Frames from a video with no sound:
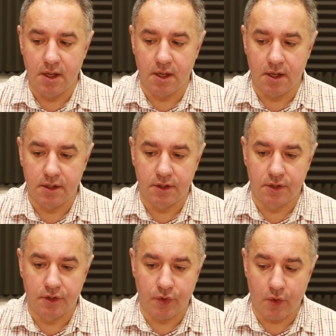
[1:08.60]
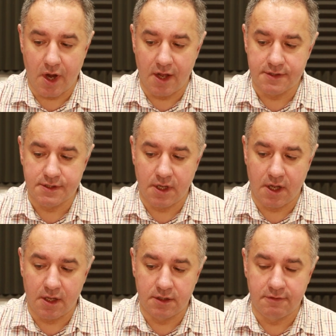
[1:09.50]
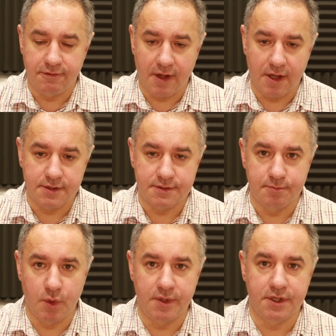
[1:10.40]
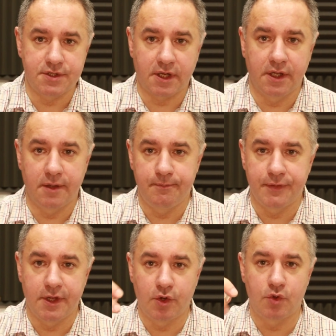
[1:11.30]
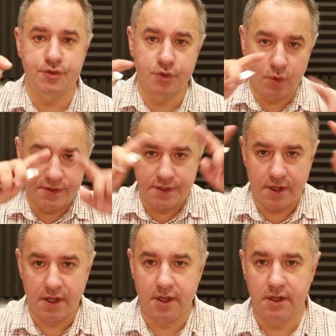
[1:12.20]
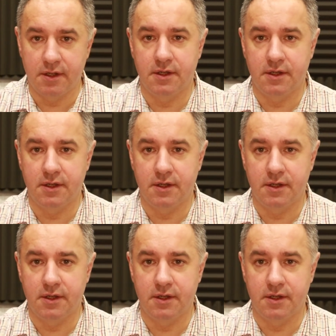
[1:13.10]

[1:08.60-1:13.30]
E, to raz, a dwa były też takie e, konstrukcje,